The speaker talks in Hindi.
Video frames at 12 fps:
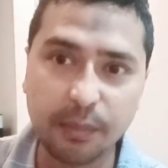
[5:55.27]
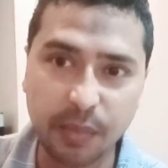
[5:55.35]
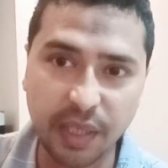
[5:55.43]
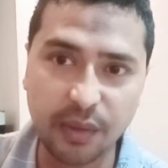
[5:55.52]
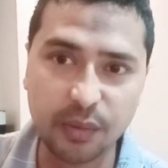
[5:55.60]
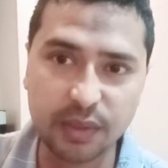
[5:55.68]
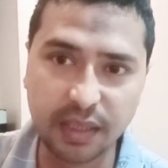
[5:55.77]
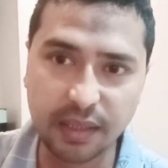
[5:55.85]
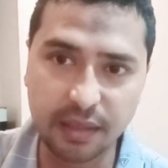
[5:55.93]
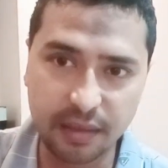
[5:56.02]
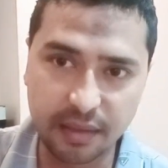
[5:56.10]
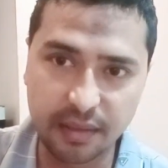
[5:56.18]
बाय रोड जाने
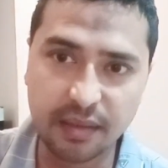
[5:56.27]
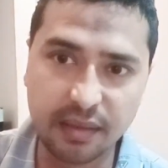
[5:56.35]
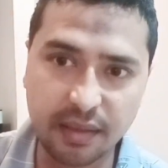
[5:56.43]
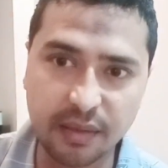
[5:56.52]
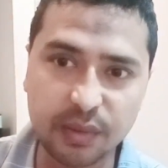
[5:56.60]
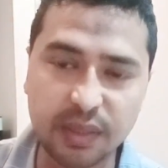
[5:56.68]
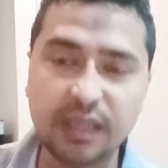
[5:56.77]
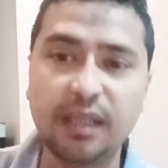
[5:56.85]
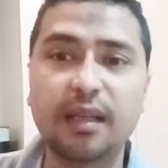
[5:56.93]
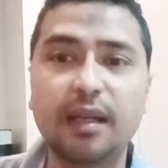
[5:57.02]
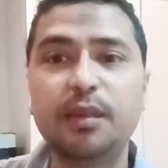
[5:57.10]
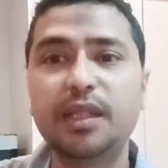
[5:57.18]
की रिटर्न टिकट होनी चाहिए
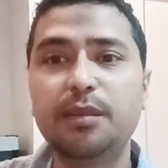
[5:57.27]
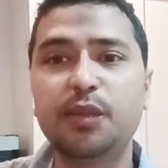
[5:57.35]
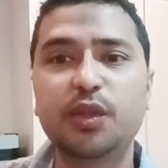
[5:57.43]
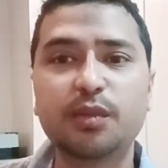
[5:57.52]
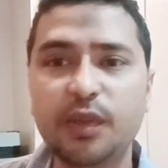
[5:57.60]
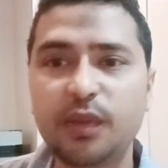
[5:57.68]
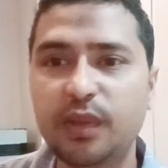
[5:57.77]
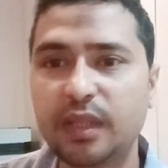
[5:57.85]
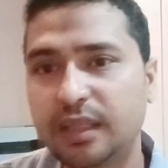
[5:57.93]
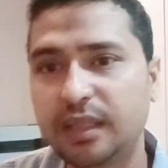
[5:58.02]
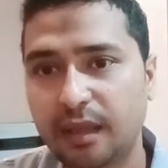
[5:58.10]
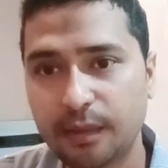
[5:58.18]
अगला बंदा मुतमिन हो जाता
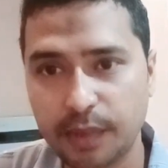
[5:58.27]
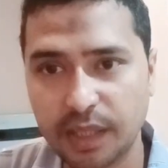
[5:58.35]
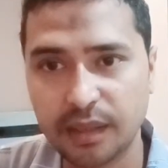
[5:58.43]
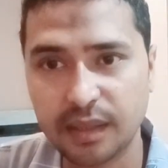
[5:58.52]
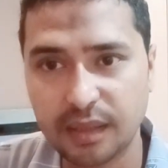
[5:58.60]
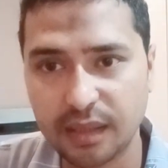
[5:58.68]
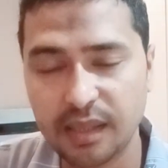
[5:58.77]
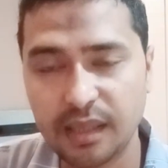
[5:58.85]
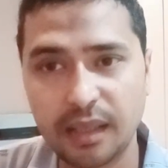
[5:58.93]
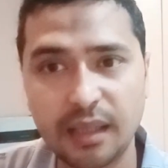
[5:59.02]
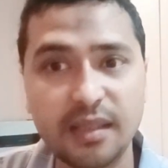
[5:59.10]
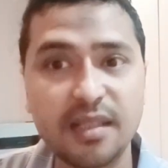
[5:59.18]
है यार हमारी कंट्री
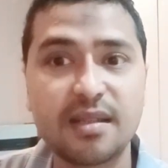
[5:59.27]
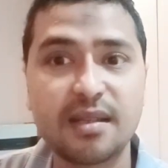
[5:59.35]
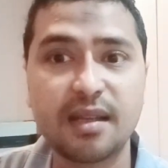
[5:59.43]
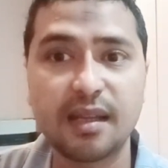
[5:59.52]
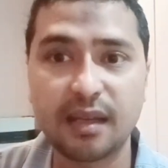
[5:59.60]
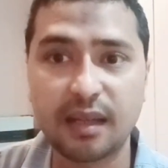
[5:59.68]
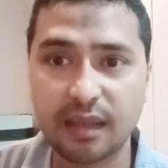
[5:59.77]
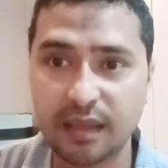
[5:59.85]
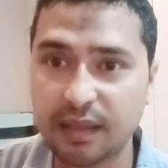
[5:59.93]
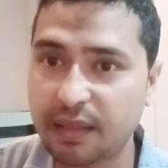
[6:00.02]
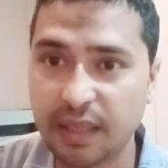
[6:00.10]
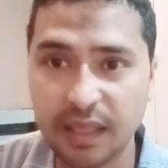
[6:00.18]
आया ये स्टे
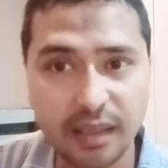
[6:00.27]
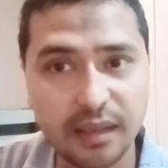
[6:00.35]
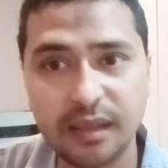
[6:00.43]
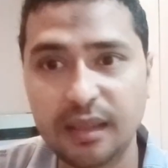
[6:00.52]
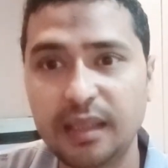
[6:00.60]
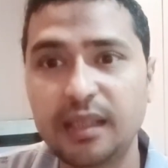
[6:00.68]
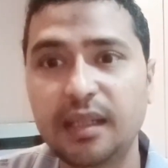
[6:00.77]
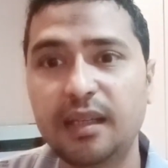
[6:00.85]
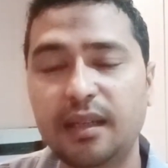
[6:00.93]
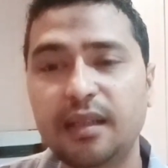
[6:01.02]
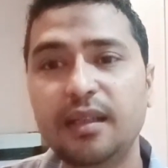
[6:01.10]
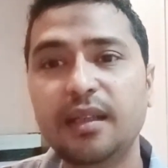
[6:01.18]
करने के लिए नहीं
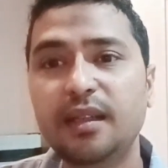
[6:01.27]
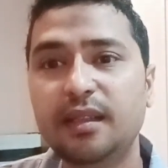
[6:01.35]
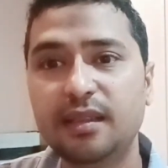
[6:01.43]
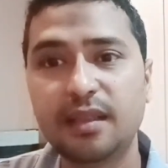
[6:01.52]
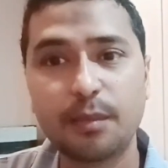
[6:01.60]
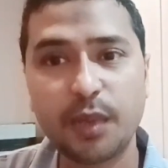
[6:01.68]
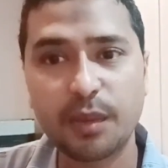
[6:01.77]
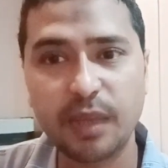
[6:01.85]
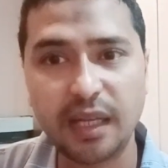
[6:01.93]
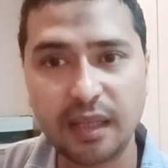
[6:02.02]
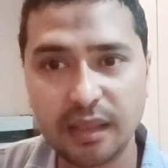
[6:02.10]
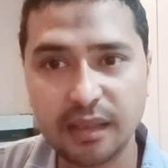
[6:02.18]
आया इसने
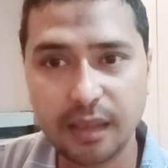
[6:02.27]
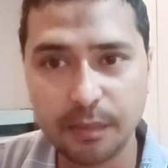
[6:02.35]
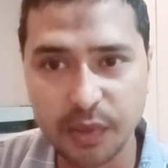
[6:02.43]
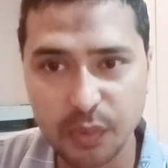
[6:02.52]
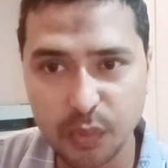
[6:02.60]
परमानेंटली यहाँ पर